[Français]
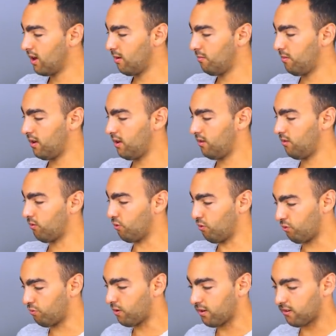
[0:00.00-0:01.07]
Mais ce que
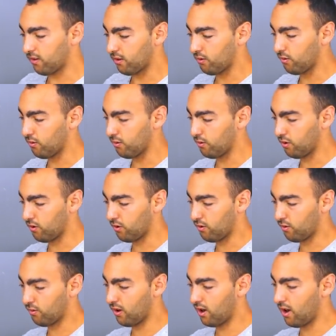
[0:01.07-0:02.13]
je vois, c'est que
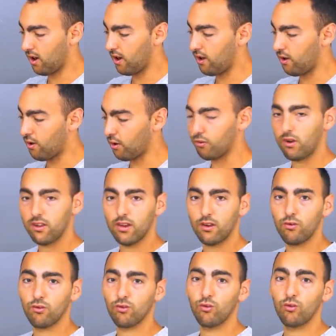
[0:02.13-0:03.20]
lors de la taille
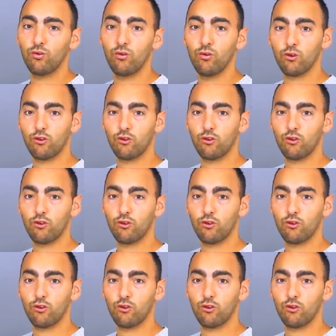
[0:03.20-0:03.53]
de structure,